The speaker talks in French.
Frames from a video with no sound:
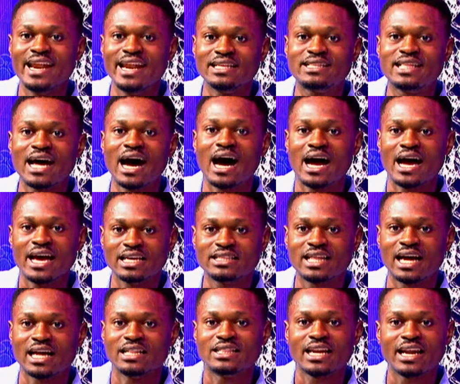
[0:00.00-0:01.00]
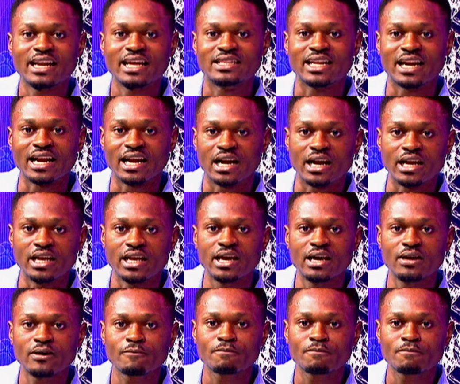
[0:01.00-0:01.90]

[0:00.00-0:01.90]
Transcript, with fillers: État est en train d'être créé.